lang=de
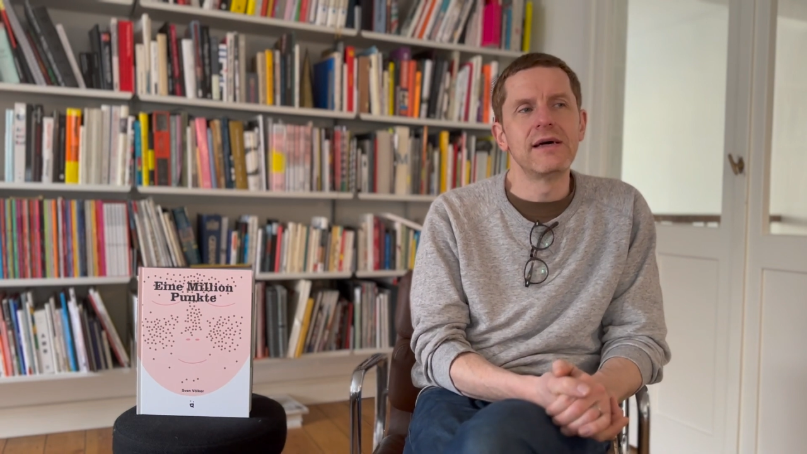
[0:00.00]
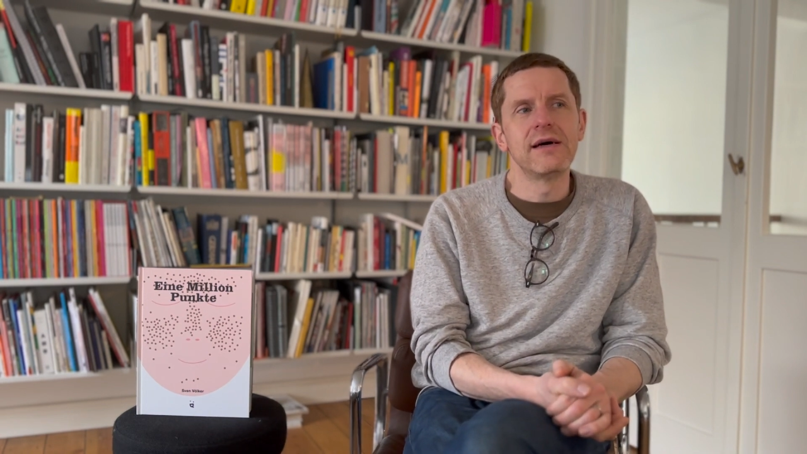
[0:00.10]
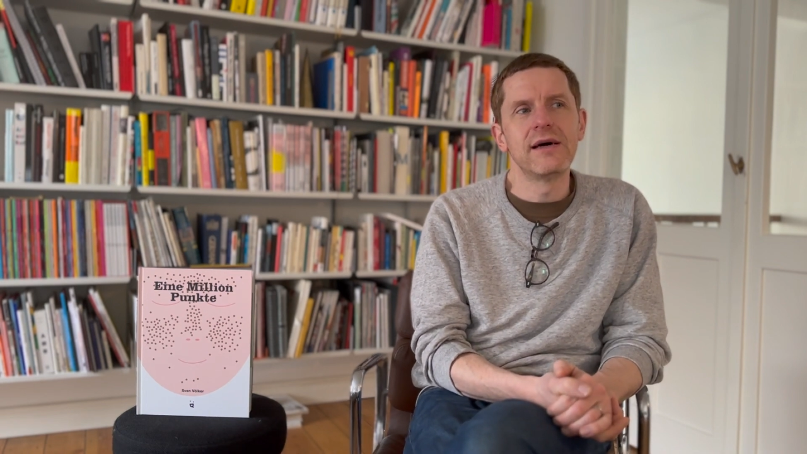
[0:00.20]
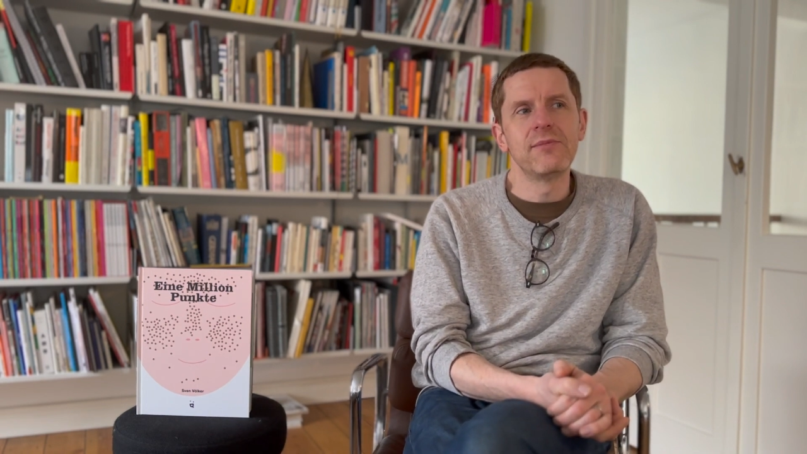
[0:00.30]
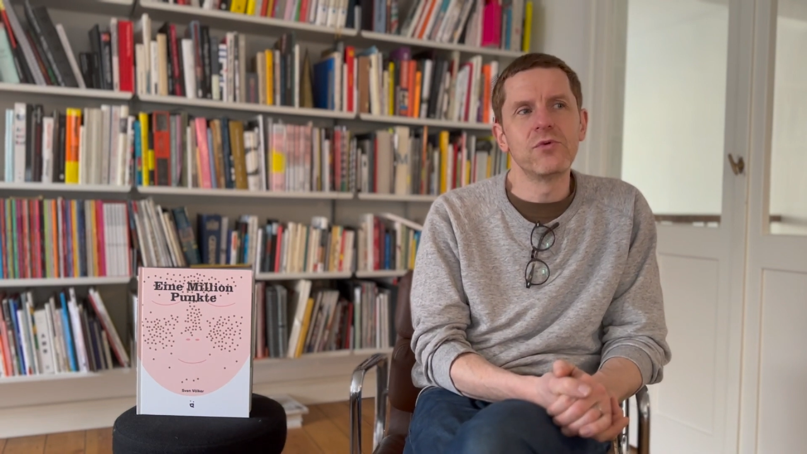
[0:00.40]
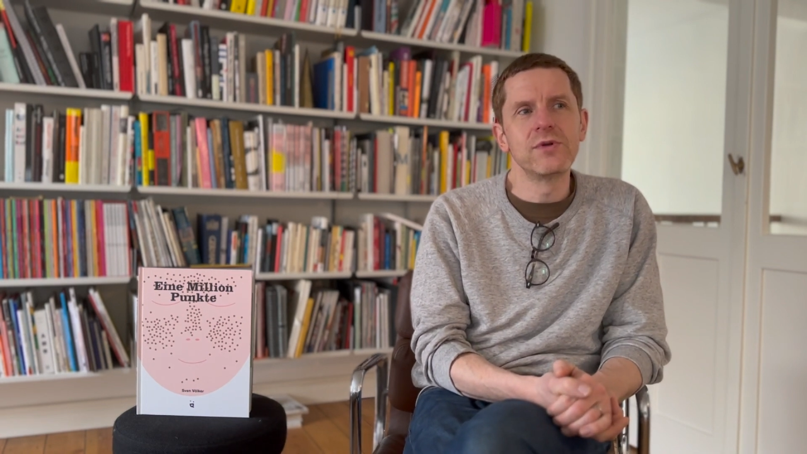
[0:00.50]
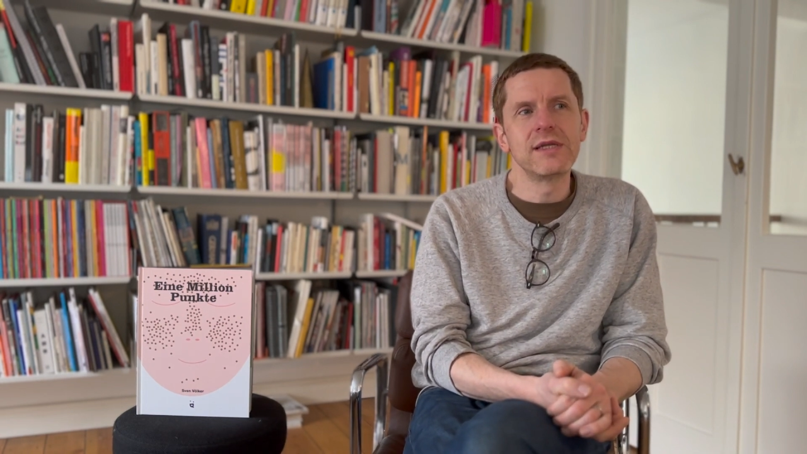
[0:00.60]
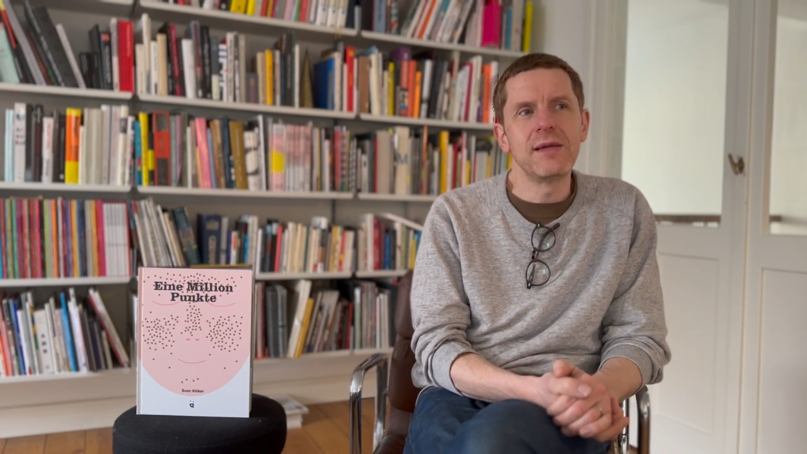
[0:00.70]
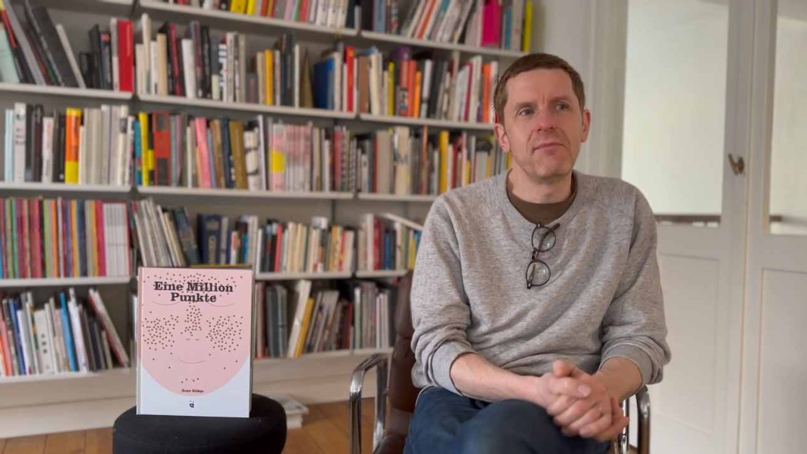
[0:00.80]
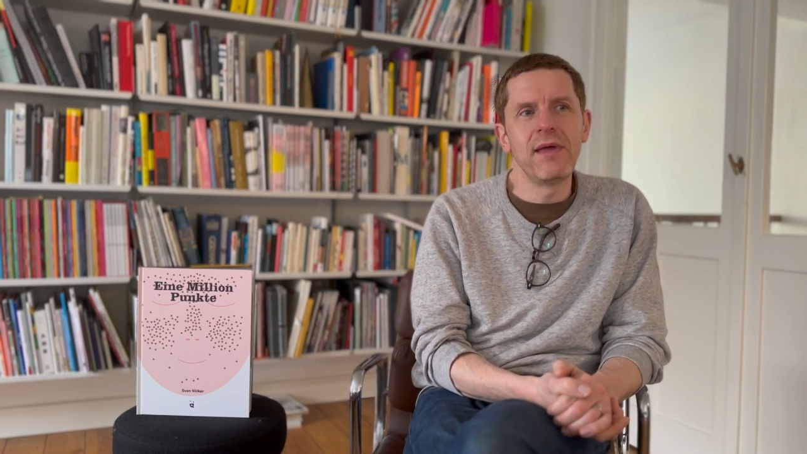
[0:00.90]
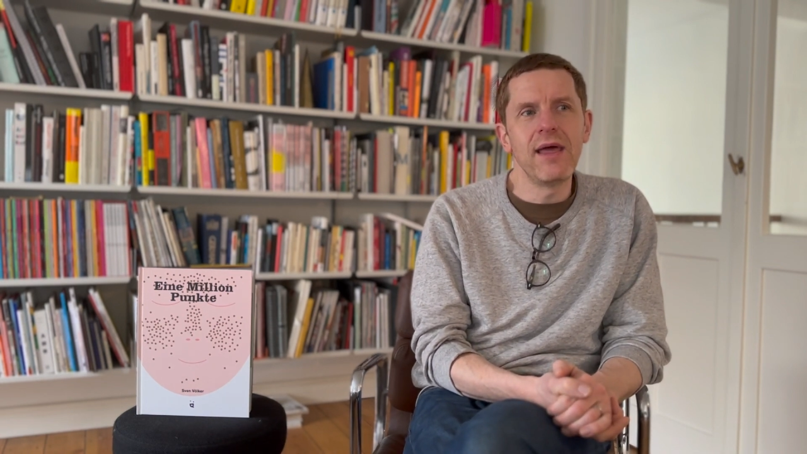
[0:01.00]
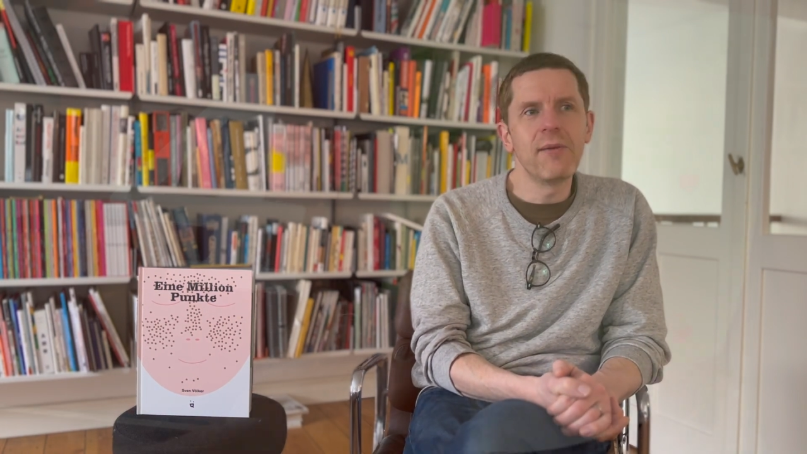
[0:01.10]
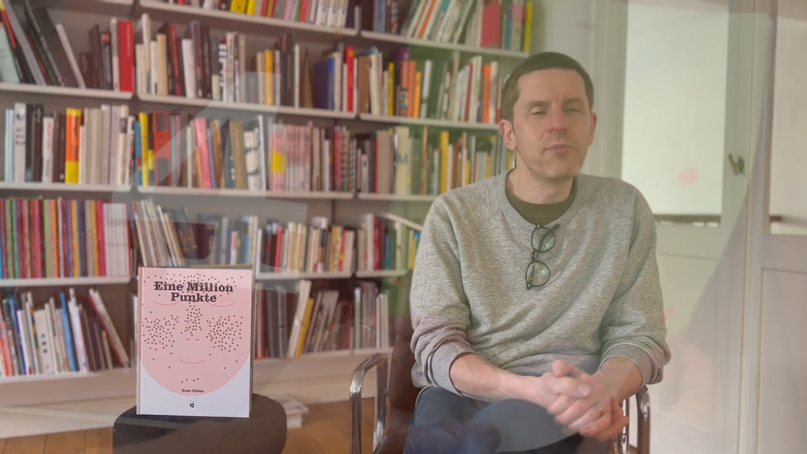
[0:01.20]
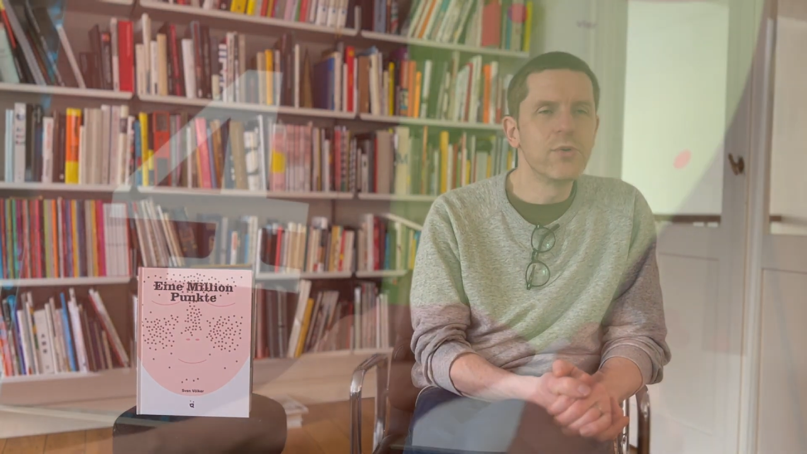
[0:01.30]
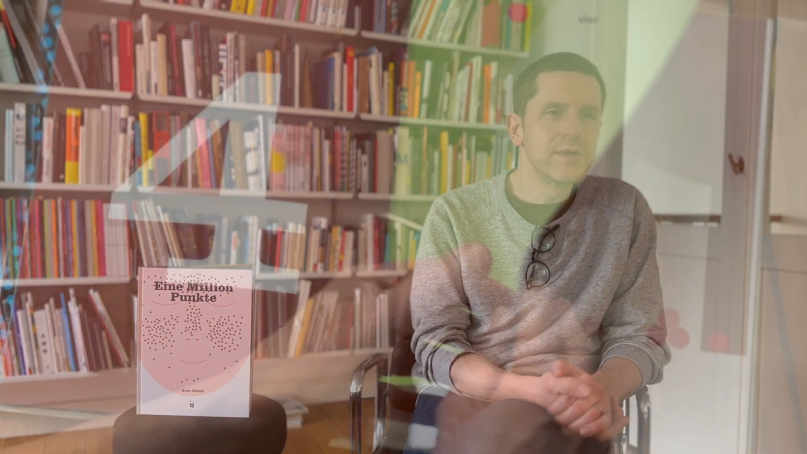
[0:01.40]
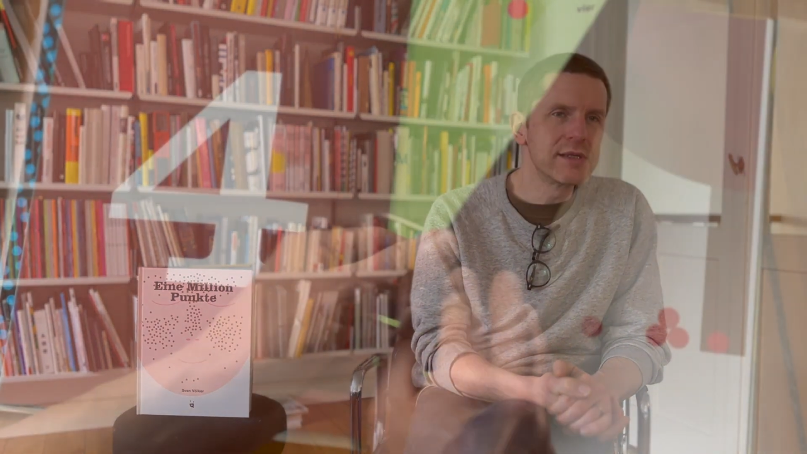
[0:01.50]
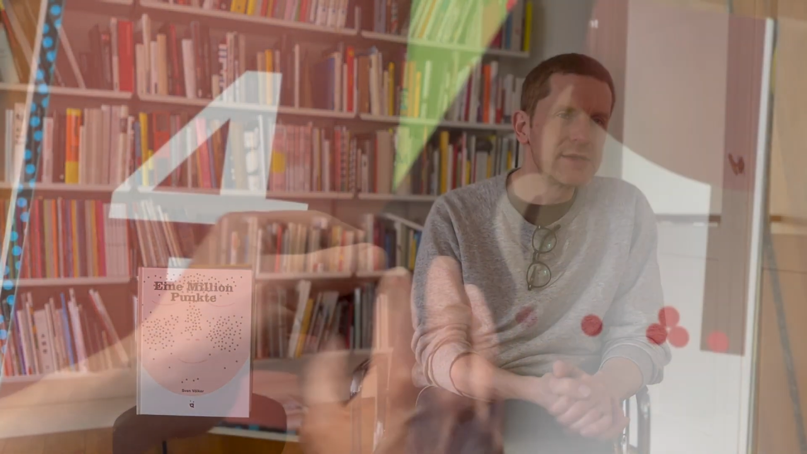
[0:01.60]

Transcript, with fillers: Ähm, und je mehr Punkte